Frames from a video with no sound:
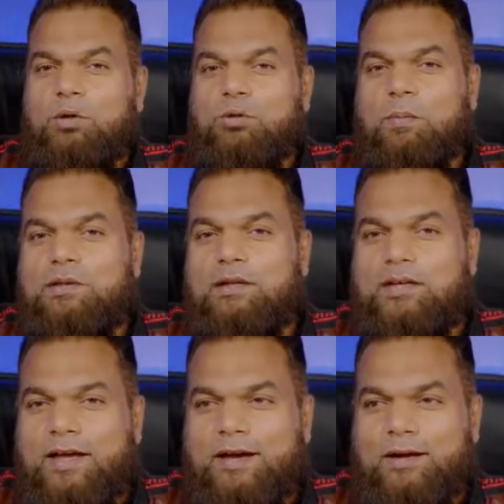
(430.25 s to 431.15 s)
तो आपका दिल
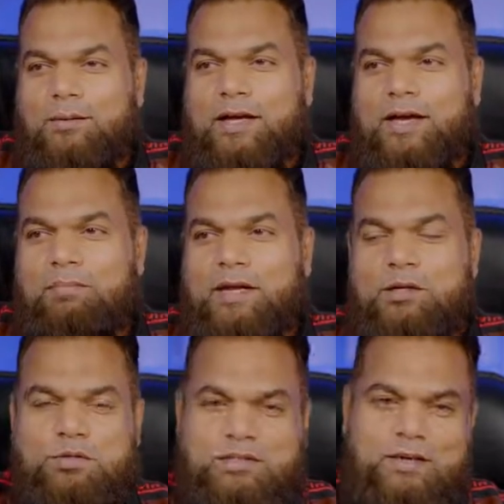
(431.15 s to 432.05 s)
ये कर रहा होता है कि
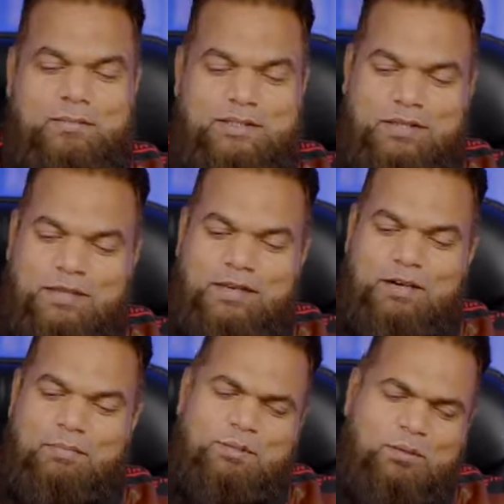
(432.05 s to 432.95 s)
मैंने जो चीज़ अभी सीखी है
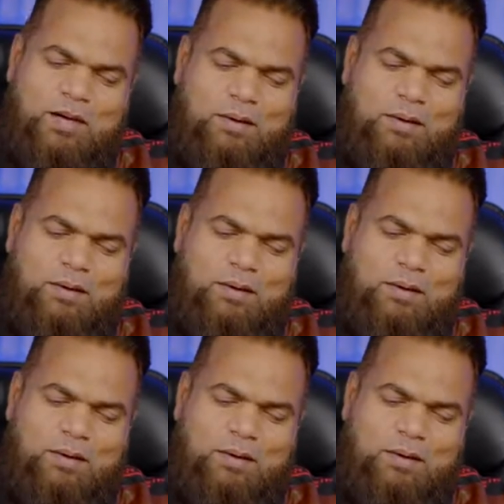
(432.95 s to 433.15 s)
ना मैं इसको